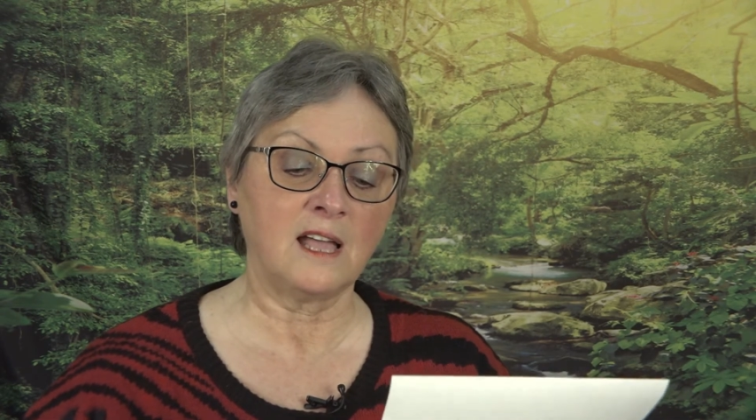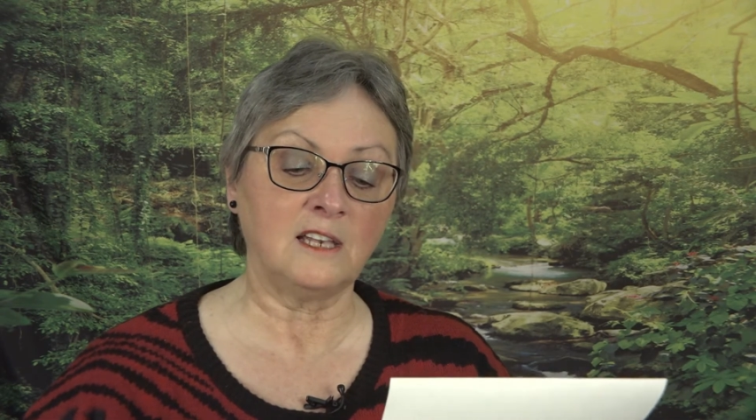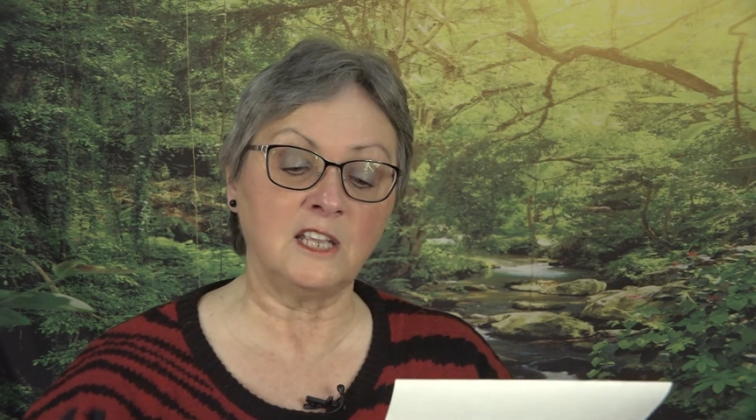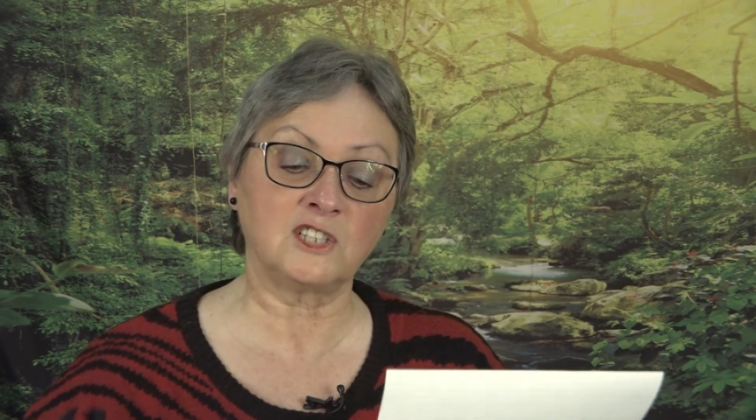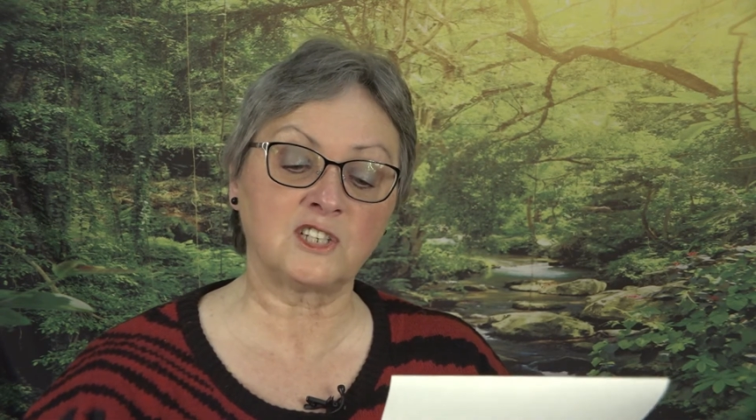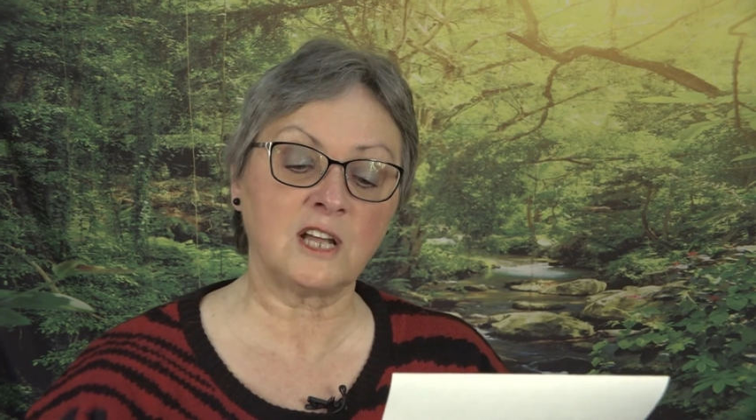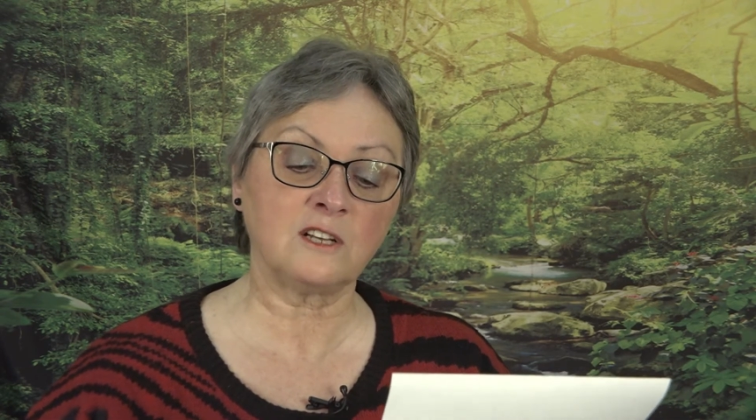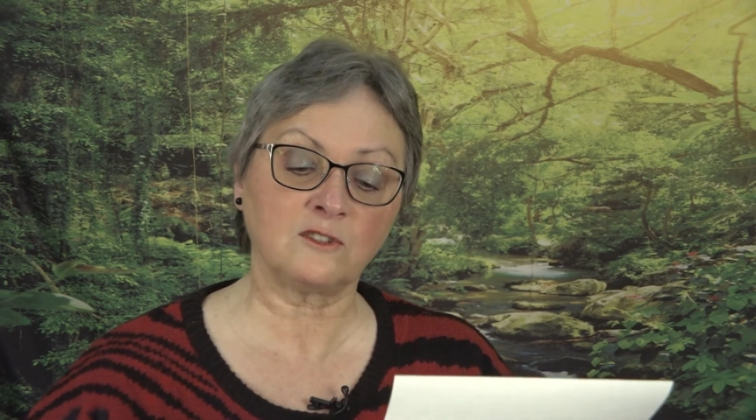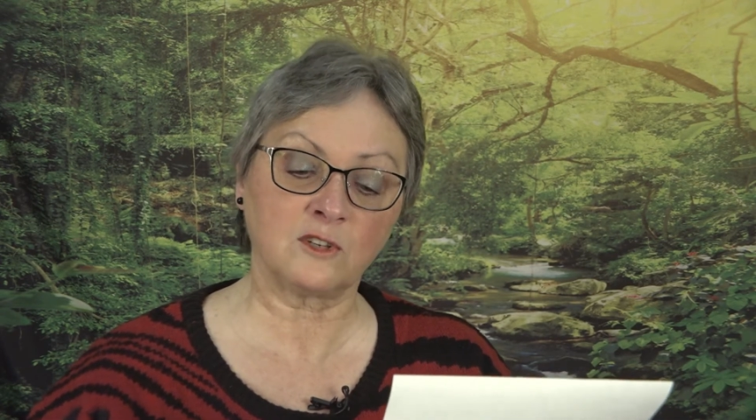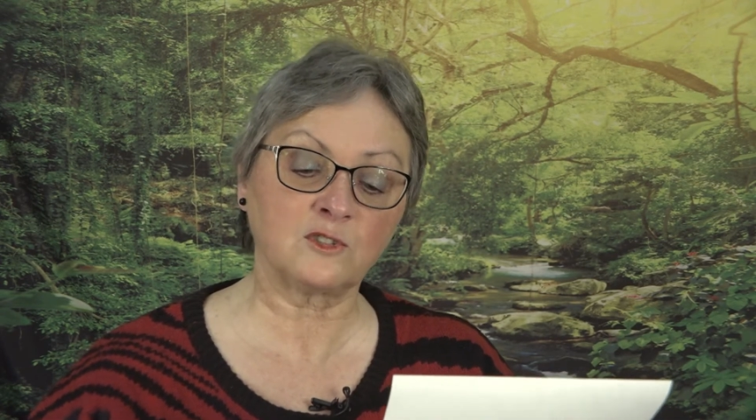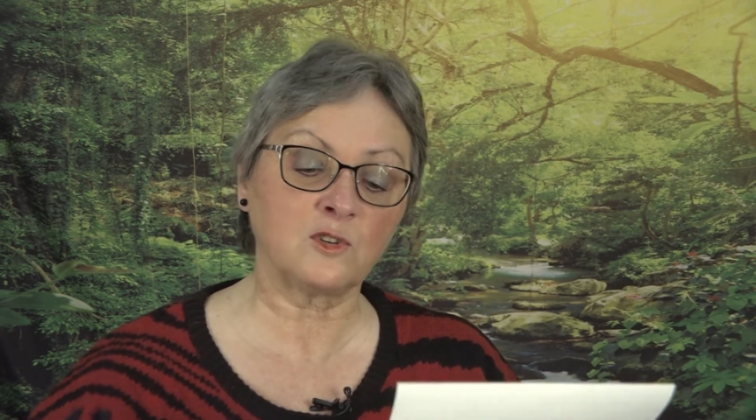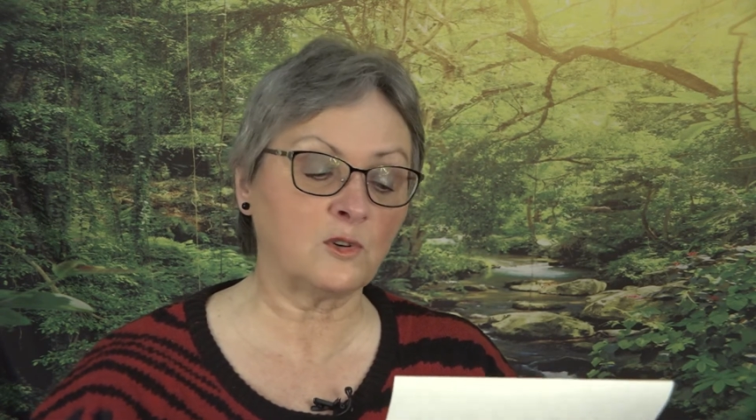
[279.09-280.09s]
les gens
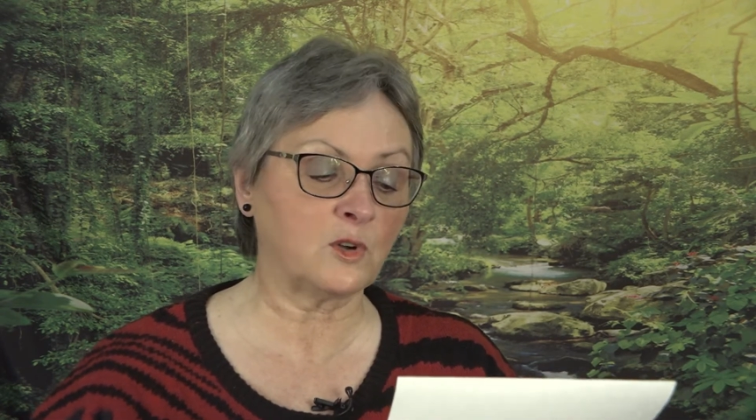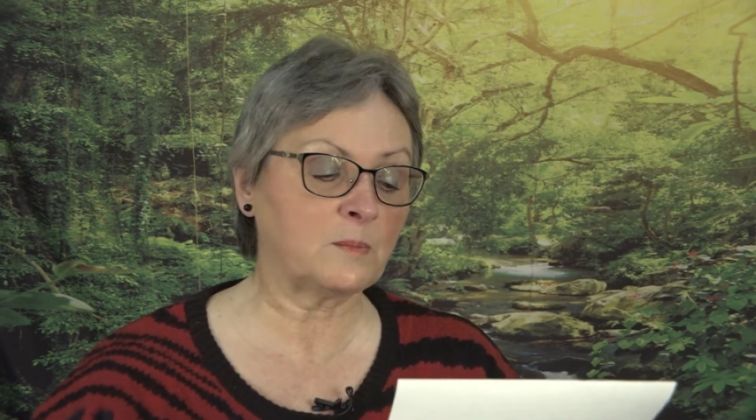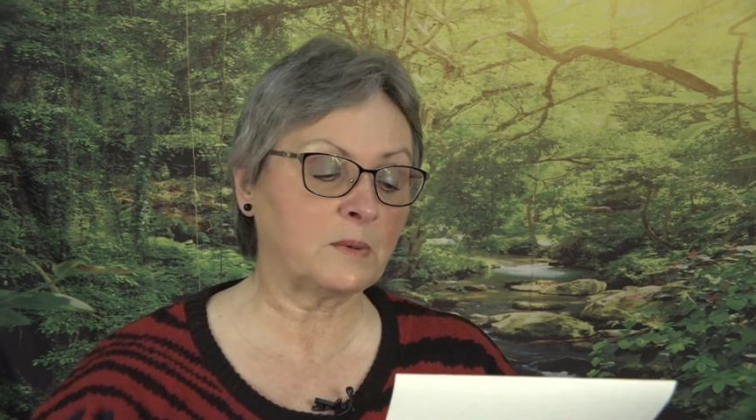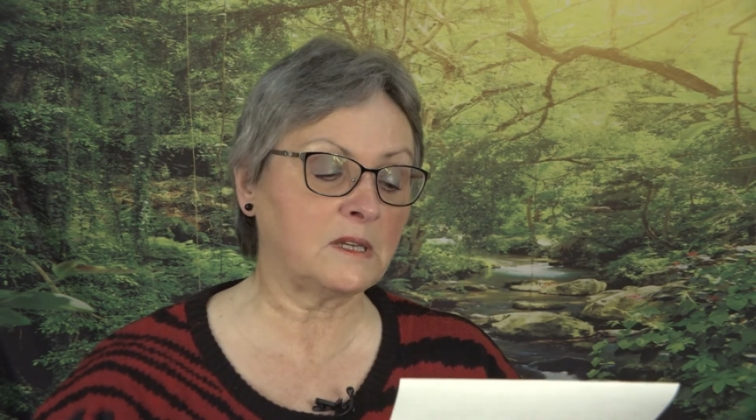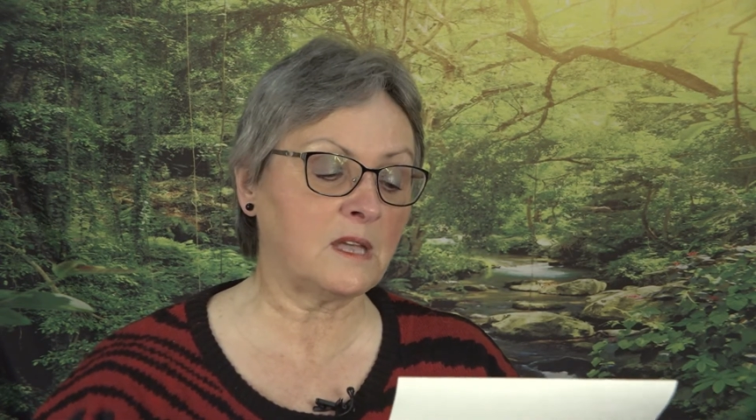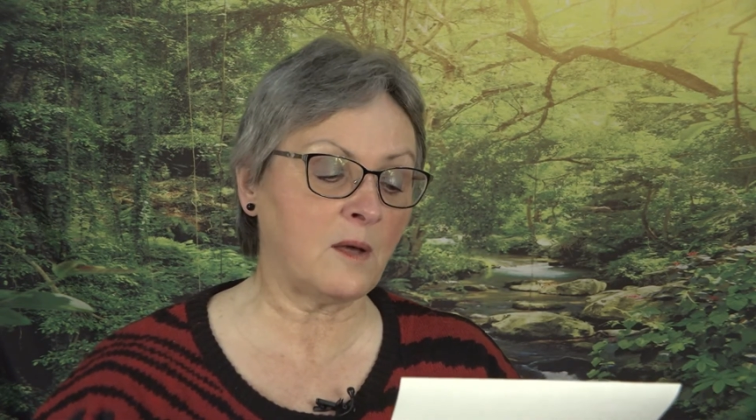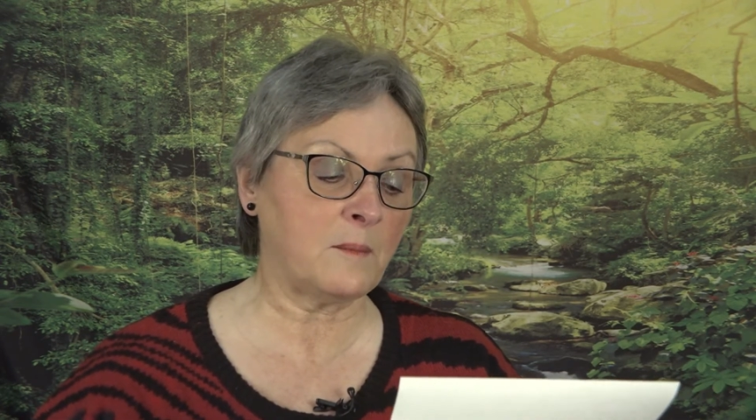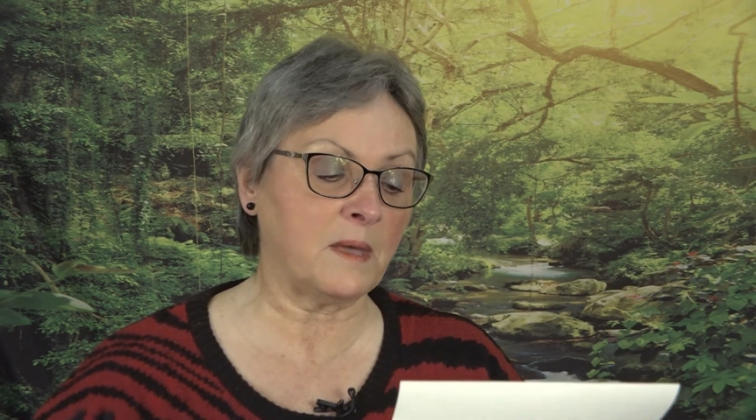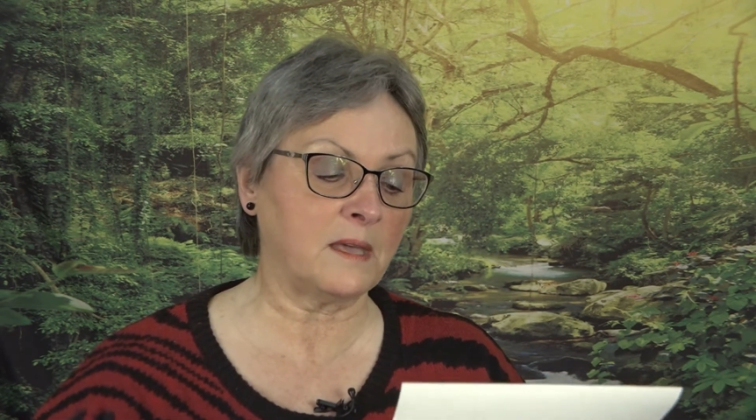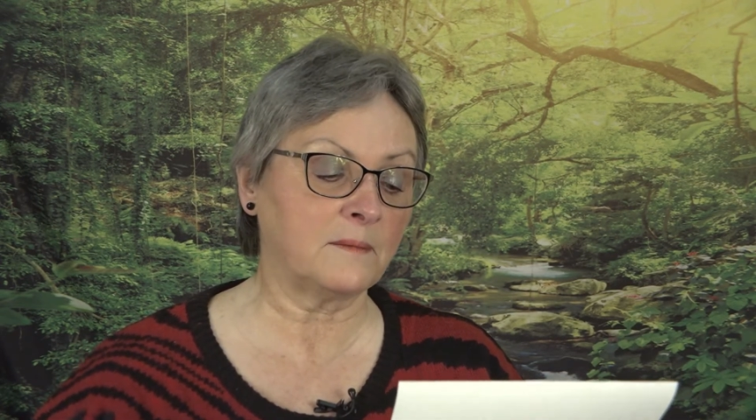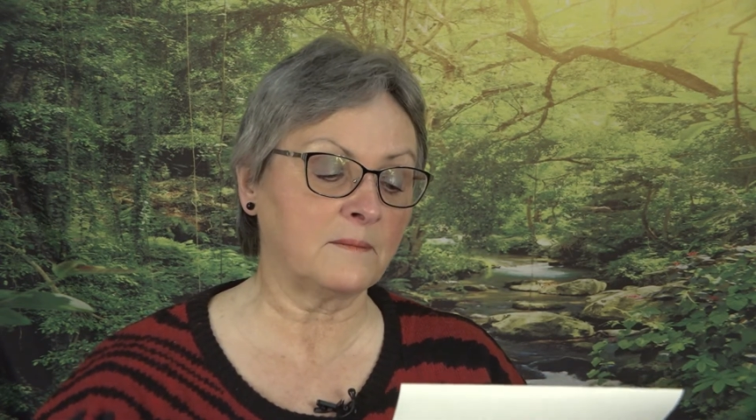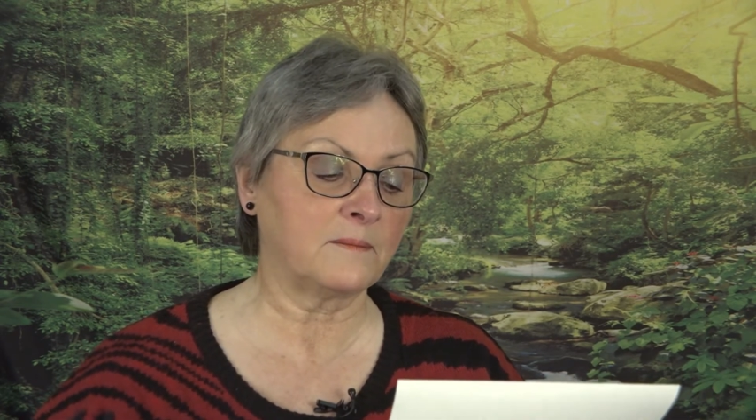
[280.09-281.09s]
se sont repris en
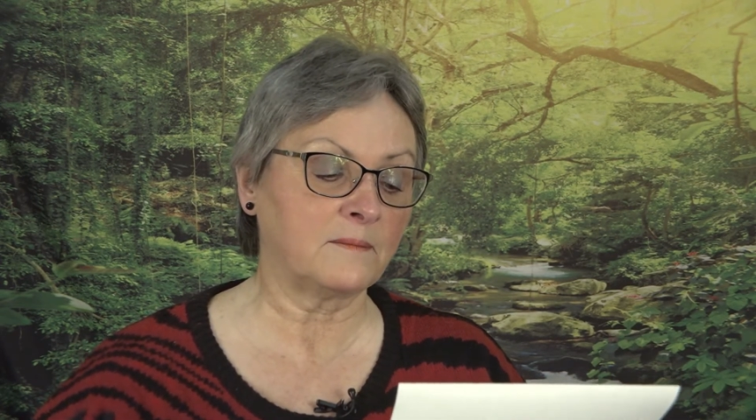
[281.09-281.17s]
main.